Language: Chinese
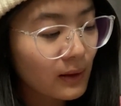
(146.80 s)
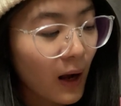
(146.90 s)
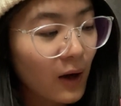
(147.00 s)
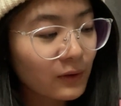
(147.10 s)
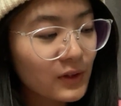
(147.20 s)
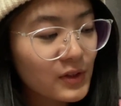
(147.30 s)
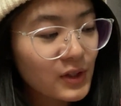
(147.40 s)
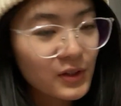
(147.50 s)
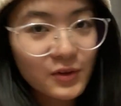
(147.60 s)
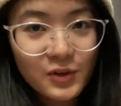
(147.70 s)
然后呢，这
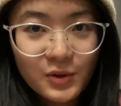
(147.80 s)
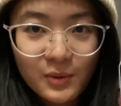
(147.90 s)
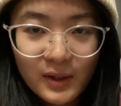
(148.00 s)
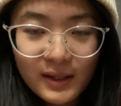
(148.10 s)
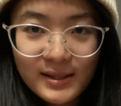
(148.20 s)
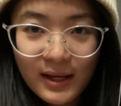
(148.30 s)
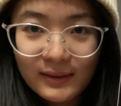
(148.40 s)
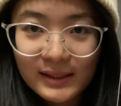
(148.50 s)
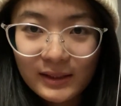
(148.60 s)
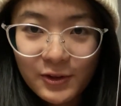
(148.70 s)
个就是我早
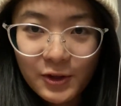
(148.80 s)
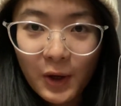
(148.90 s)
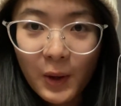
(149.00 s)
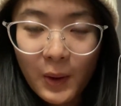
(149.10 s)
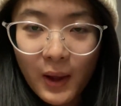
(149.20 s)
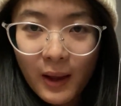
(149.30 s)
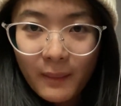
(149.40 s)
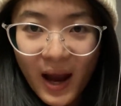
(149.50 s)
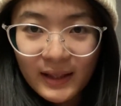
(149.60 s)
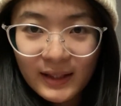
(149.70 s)
起的时候
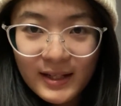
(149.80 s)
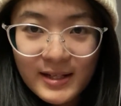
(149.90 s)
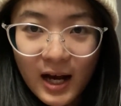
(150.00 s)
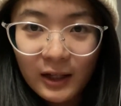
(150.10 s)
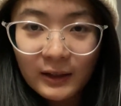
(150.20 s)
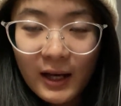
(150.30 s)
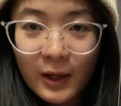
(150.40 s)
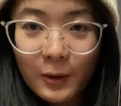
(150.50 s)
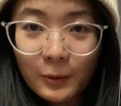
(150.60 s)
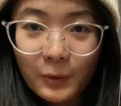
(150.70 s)
拍的一张
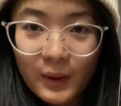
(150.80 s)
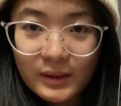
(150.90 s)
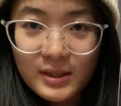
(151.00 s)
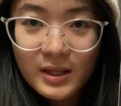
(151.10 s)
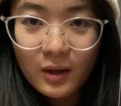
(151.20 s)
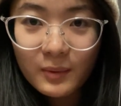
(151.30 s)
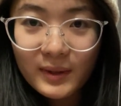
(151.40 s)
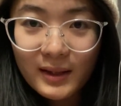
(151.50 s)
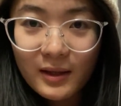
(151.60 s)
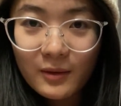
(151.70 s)
公园的照
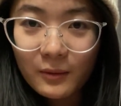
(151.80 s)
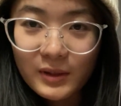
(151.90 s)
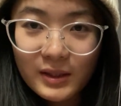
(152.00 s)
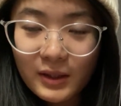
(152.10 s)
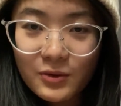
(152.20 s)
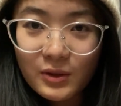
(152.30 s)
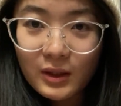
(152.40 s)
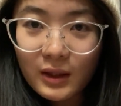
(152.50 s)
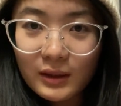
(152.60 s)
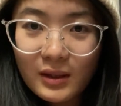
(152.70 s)
片，我真的觉
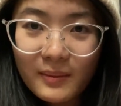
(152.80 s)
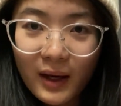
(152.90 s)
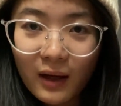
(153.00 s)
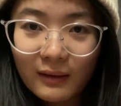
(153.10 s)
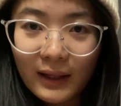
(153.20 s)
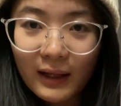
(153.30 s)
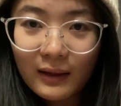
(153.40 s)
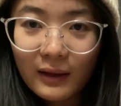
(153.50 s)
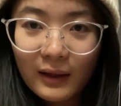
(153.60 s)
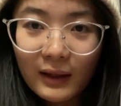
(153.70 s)
得特别好看。
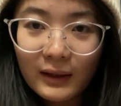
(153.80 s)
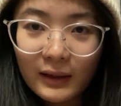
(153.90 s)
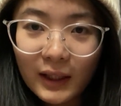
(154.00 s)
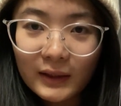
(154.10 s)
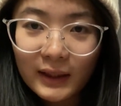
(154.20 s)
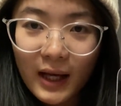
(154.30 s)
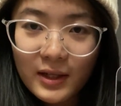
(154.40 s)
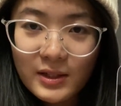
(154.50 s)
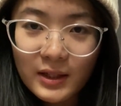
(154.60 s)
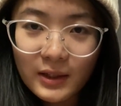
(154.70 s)
然后你
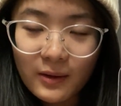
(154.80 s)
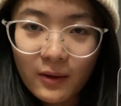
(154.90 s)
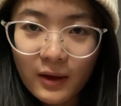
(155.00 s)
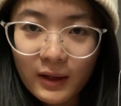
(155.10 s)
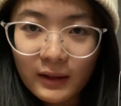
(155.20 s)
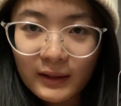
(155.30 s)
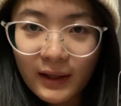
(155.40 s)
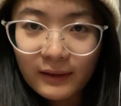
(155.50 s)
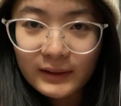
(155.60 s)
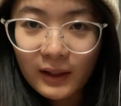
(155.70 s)
看这里有一
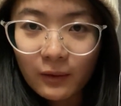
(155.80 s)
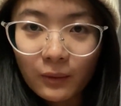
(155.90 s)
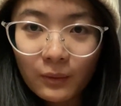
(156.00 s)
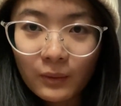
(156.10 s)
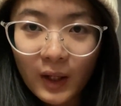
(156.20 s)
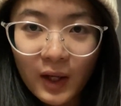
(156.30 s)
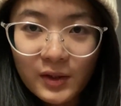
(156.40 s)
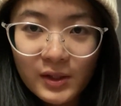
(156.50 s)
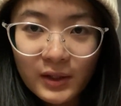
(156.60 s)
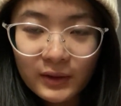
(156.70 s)
条小路，然后
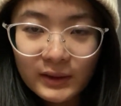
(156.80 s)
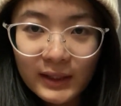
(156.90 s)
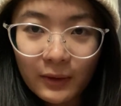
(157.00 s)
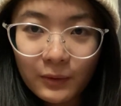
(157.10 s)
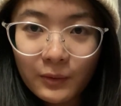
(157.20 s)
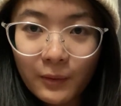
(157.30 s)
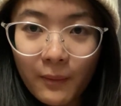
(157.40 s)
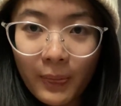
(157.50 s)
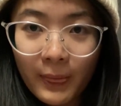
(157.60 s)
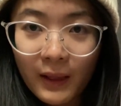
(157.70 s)
这里有小路，
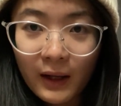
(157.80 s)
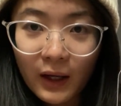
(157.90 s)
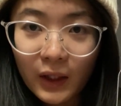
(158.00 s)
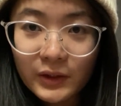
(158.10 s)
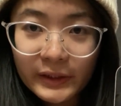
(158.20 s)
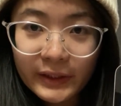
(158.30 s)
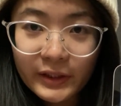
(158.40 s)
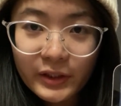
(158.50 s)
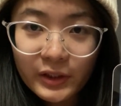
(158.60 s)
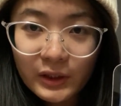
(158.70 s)
然后这
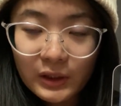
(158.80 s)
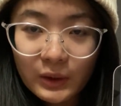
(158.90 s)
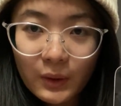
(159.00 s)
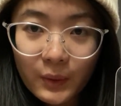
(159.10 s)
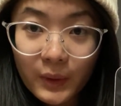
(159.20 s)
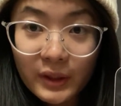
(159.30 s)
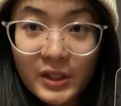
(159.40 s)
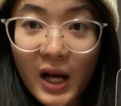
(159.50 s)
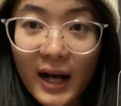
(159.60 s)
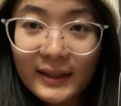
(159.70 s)
个是公园的
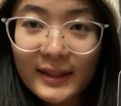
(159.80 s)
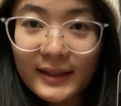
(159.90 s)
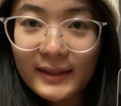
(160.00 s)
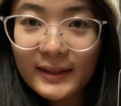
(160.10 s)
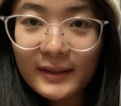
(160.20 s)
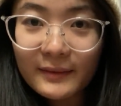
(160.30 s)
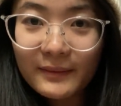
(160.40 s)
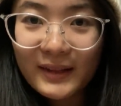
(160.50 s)
长椅，